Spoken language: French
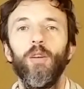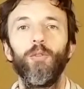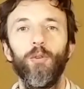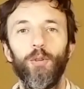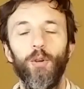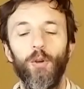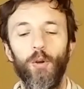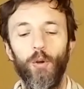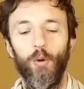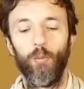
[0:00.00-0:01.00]
Donc
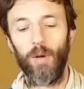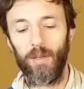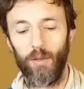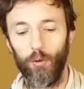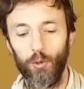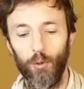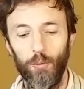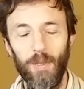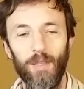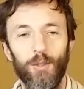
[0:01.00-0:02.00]
euh, moi
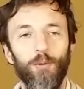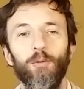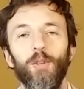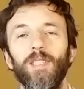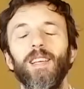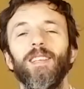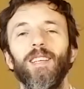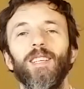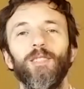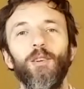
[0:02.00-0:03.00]
aujourd'hui, je trouve que ce qui est
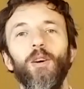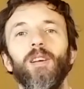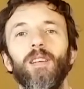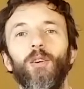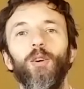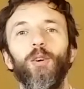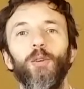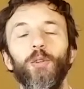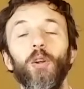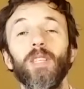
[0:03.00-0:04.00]
intéressant
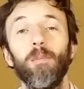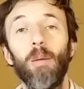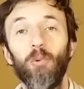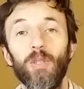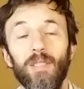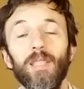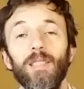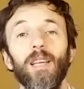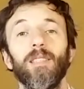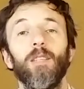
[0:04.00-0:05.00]
euh, dans le débat politique,
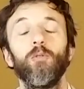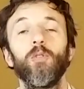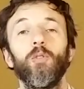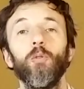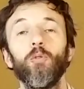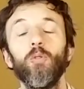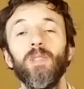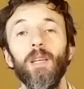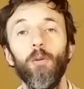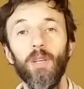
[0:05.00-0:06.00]
il y a cette notion de
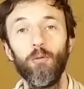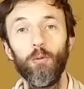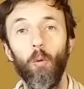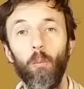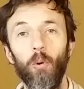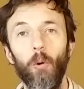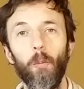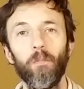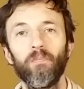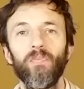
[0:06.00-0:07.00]
théorie du
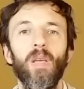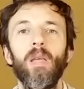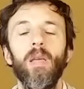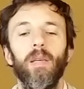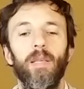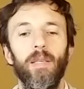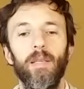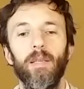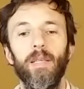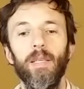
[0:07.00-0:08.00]
complot
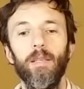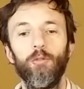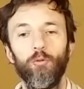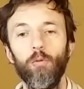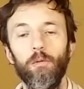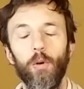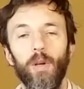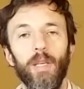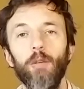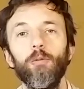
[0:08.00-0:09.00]
qui, qui je
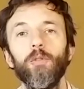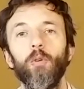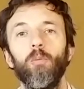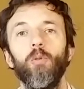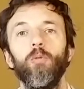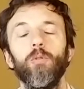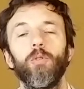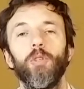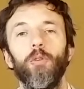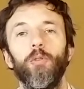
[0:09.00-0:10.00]
trouve, illustre beaucoup
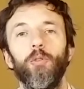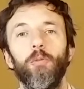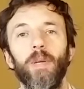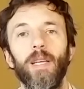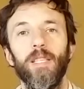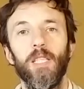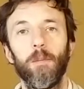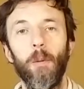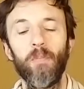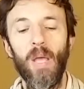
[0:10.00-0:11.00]
ce genre de, de
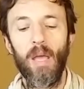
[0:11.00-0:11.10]
mécanisme.